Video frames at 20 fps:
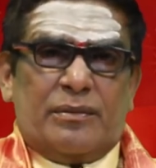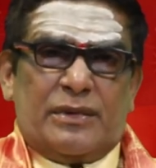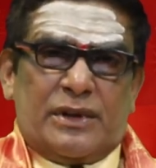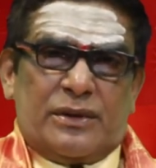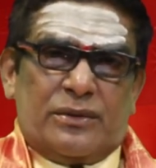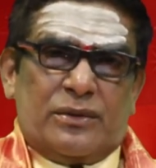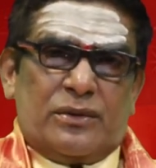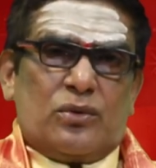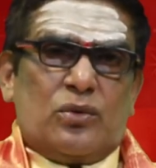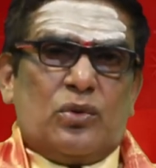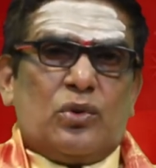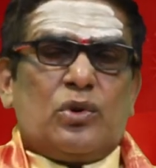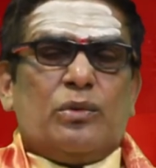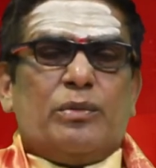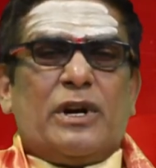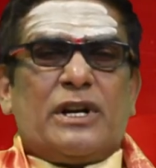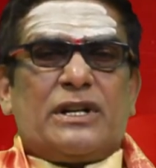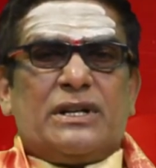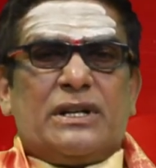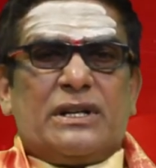మీరు
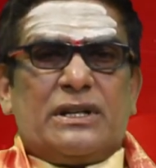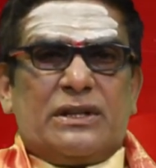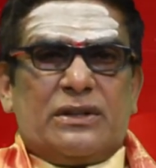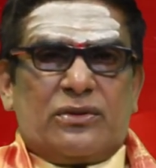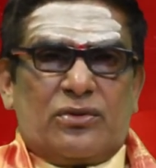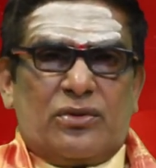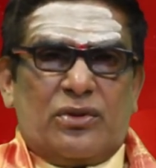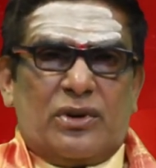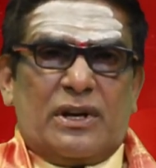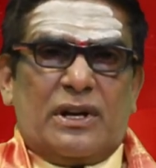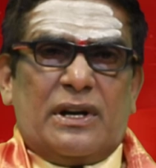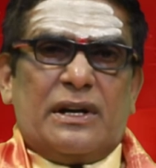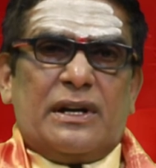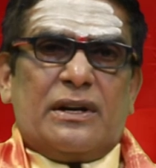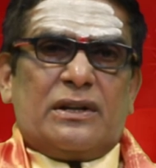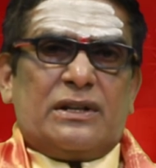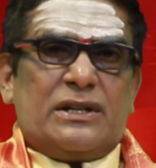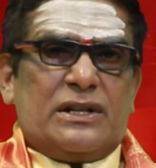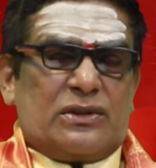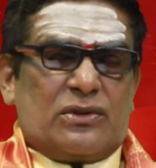కుంకుమార్చన చేసుకోవడం
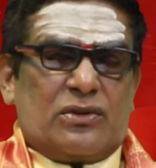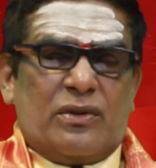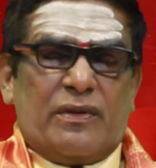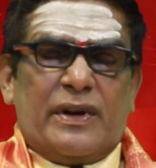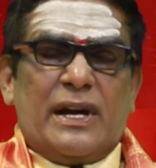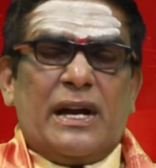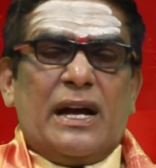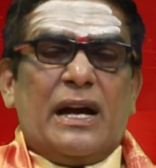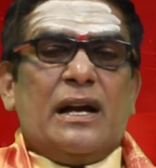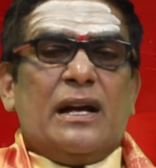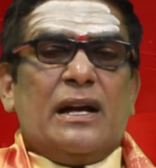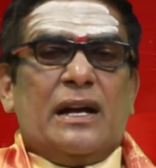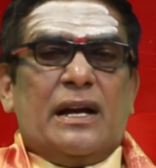చేసుకోవాలా